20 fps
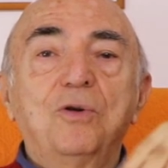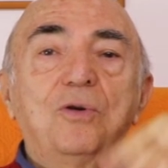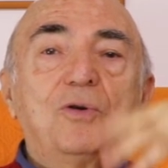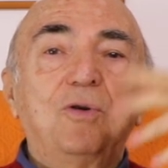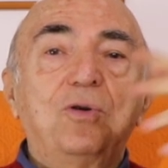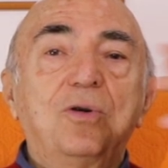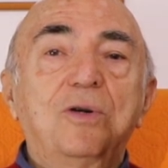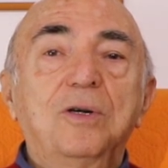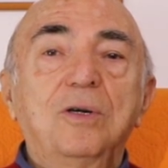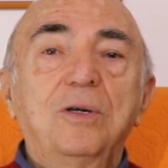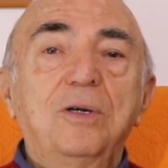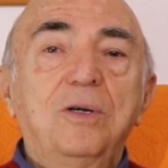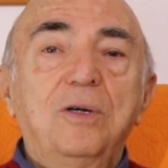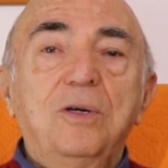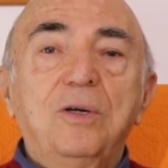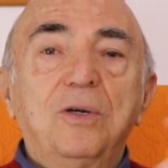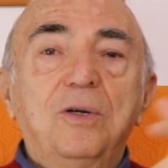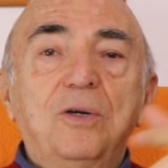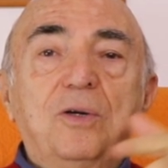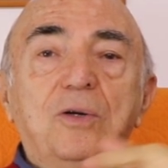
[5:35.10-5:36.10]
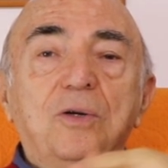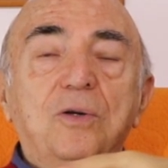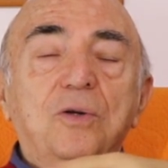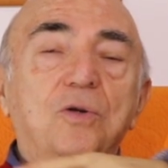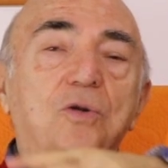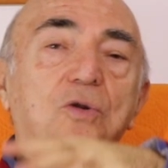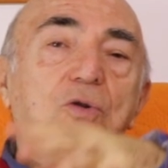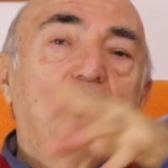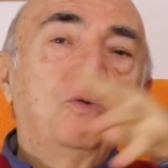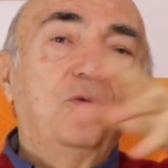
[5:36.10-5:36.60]
loro,
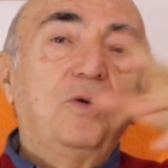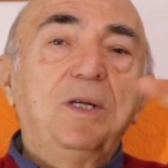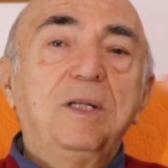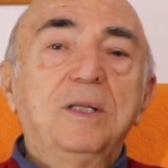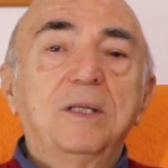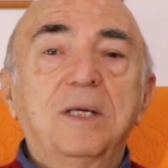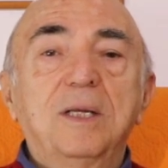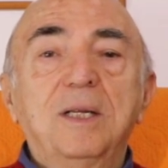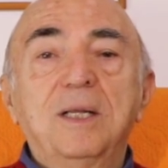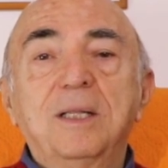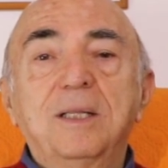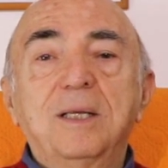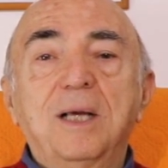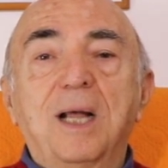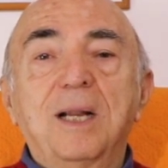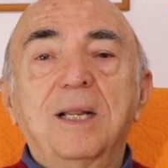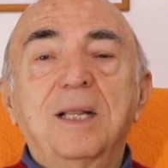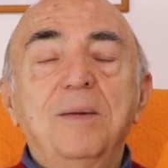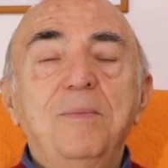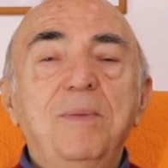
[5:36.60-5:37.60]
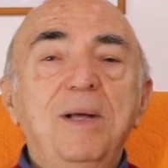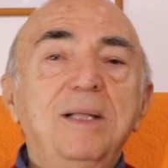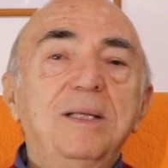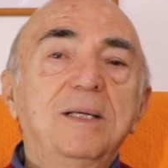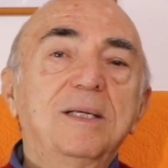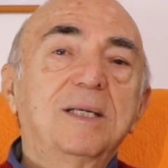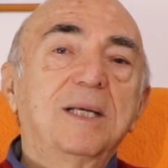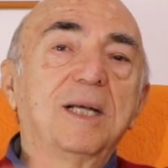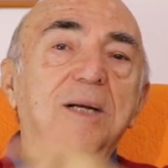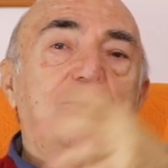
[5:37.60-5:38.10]
su internet,
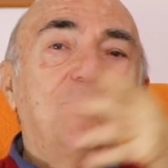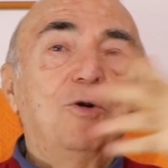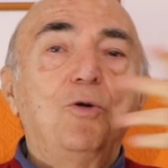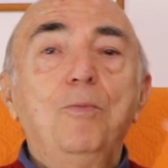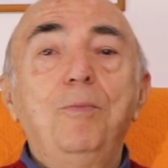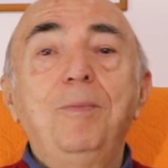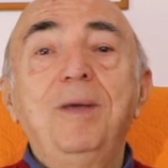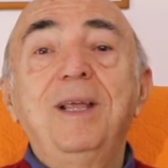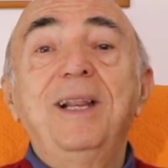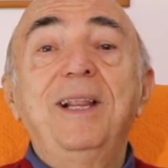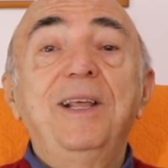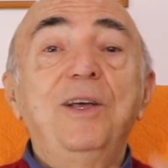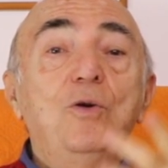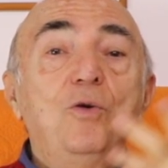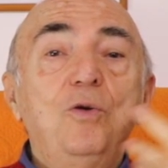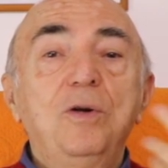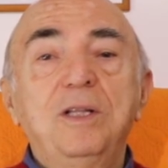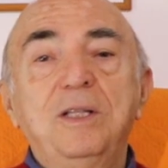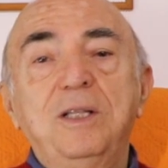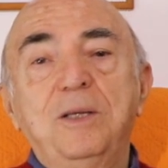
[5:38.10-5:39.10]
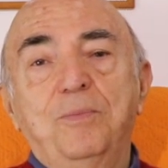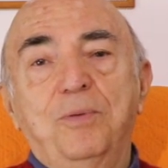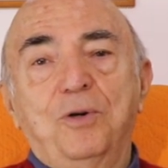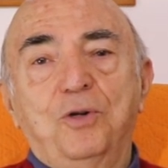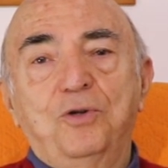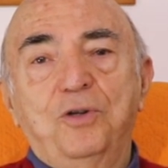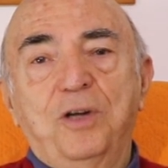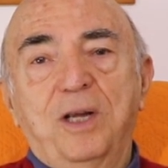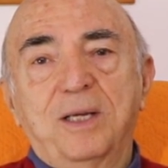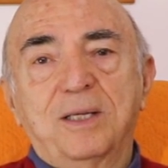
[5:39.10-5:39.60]
altrimenti sarebbero milioni di
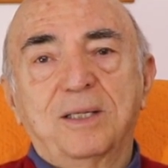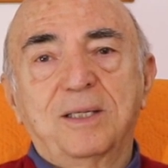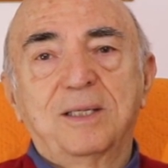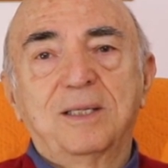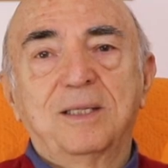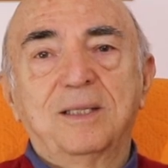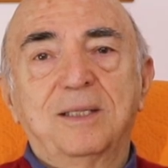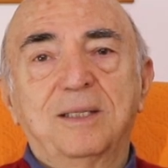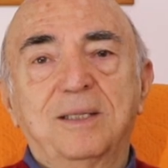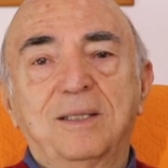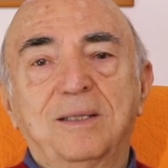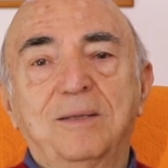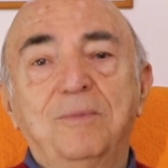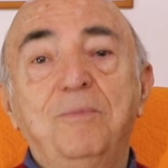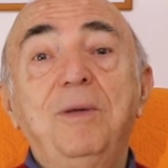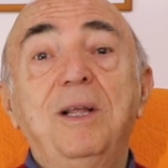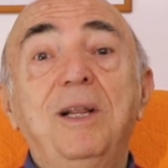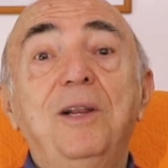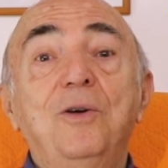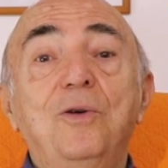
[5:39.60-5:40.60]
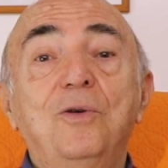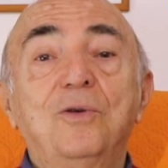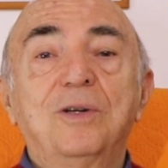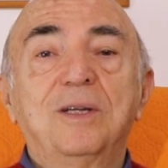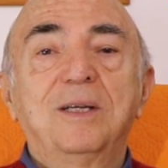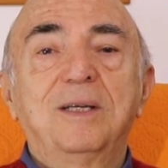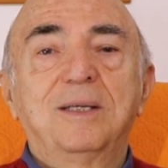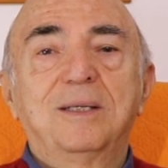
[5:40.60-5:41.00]
processi, milioni.